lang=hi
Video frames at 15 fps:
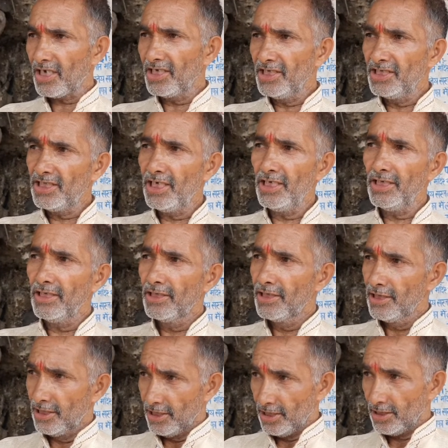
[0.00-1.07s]
की थी
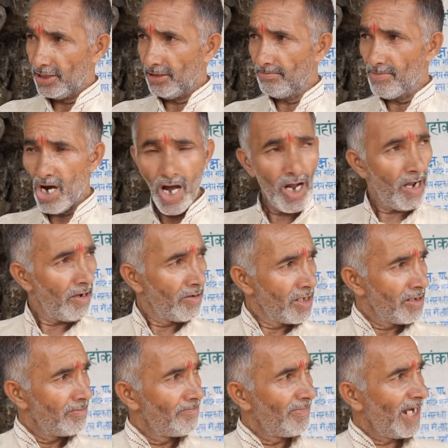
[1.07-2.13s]
कि माँ
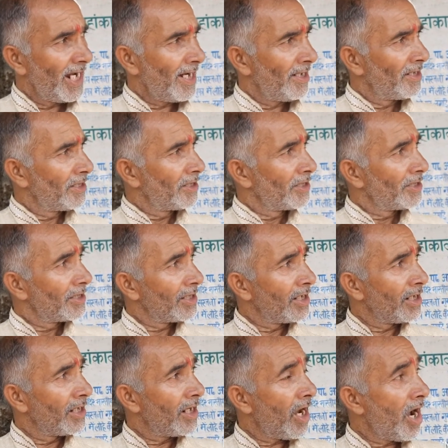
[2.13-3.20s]
मैं
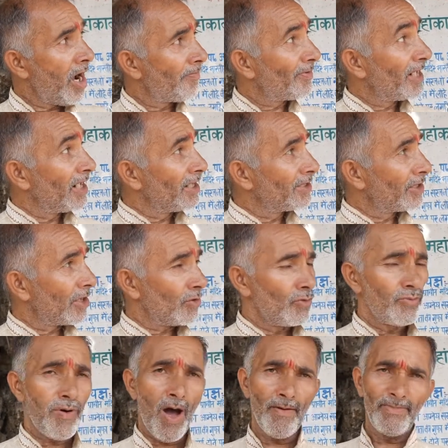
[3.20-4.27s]
आपके इधर
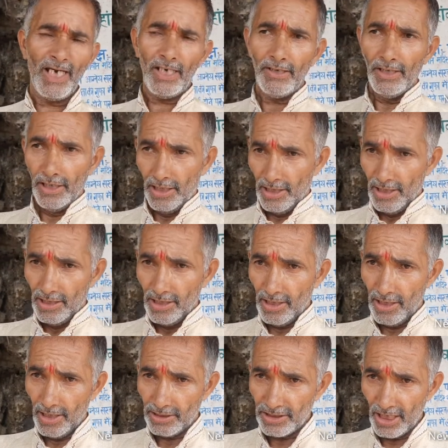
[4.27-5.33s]
गुफा में
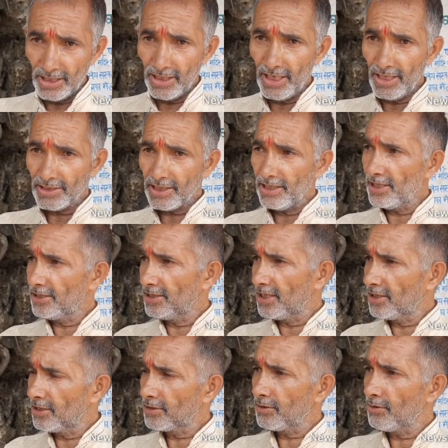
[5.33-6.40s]
चलने से
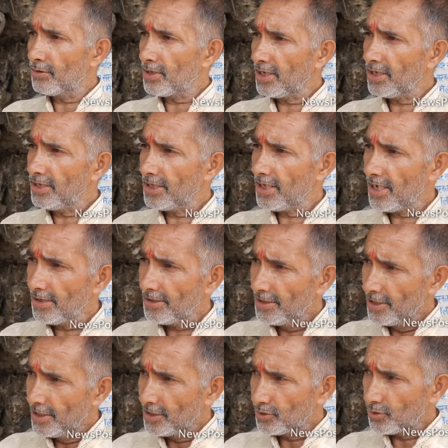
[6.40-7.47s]
दिक्कत हो रही है
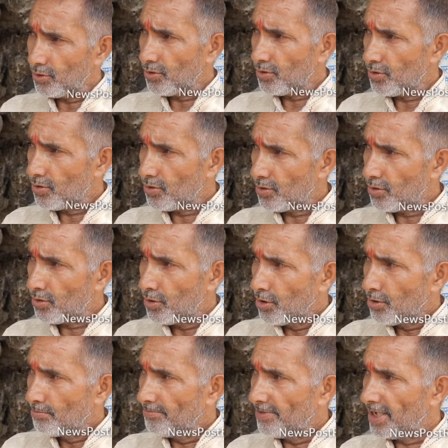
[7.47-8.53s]
तो
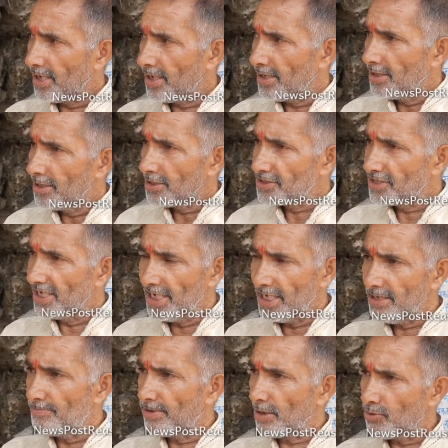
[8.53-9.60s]
मैं
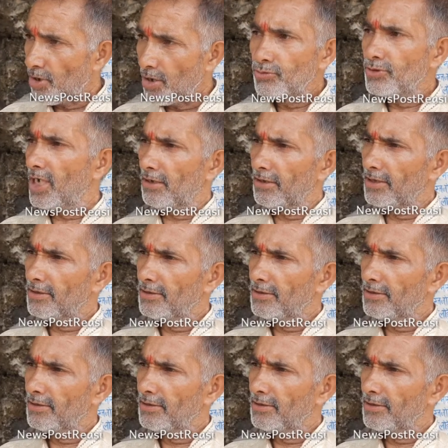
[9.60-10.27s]
सीढ़ी बनवाऊंगा